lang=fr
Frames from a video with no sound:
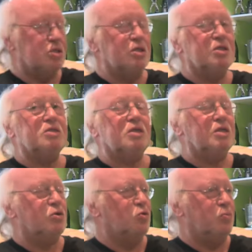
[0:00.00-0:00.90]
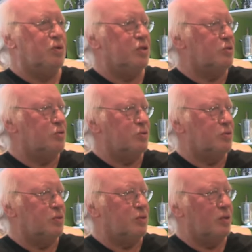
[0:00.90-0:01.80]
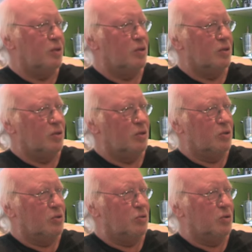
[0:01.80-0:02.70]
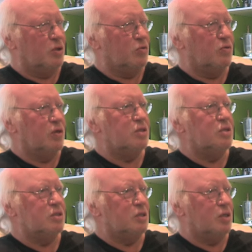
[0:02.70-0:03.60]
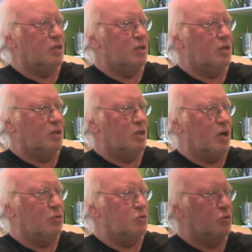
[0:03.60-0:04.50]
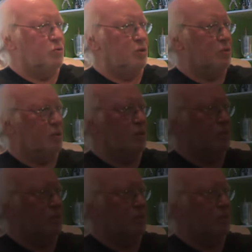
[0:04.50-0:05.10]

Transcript: j'ai les années complètes de, de 90 à, à aujourd'hui. quoi.